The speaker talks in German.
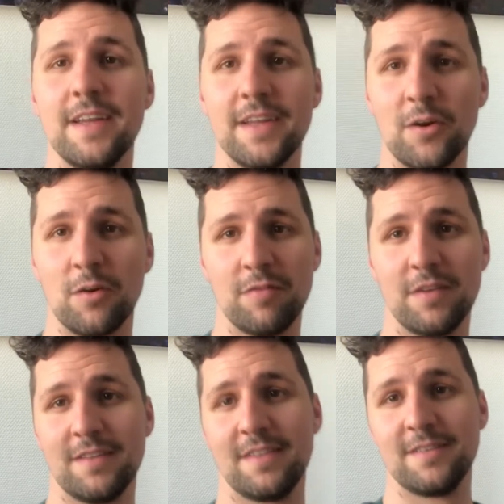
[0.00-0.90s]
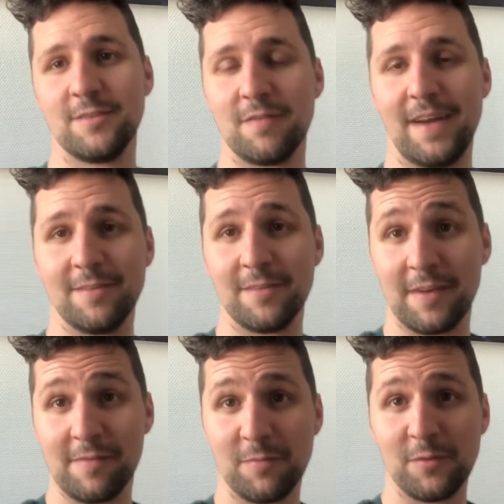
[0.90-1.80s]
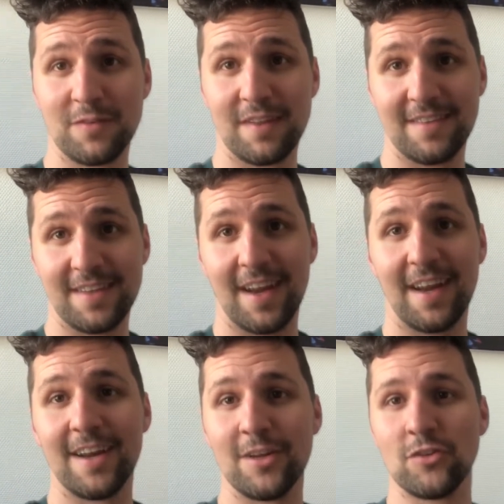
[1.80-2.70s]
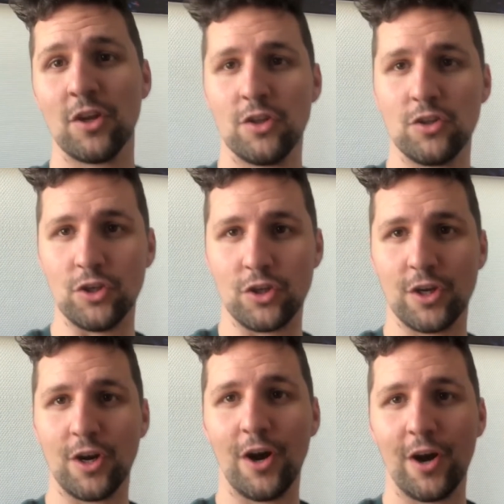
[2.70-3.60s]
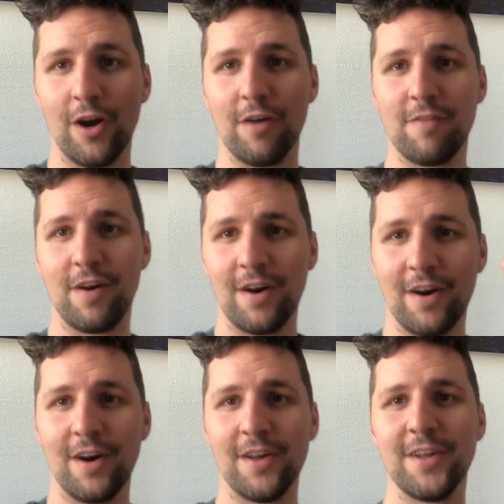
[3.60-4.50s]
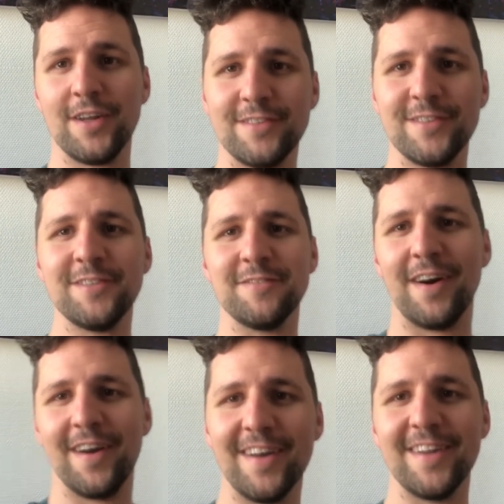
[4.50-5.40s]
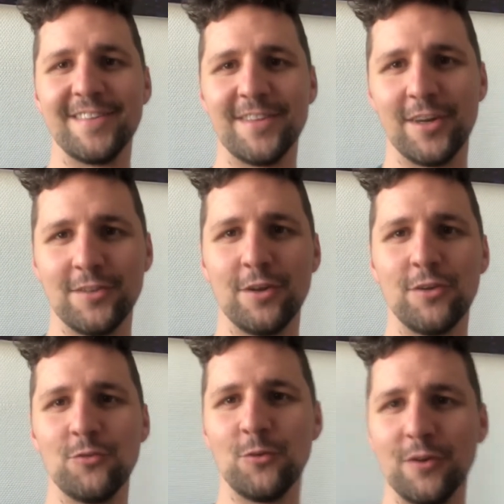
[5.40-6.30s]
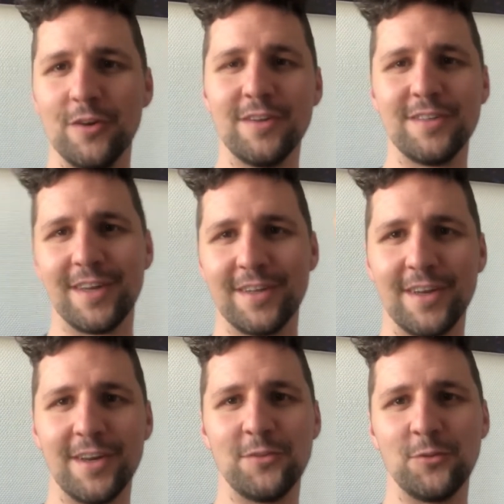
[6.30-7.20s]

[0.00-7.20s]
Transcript: Ich hoffe, dass es noch weitere 25 Jahre heißt, die Karawane zieht weiter, der Sultan hat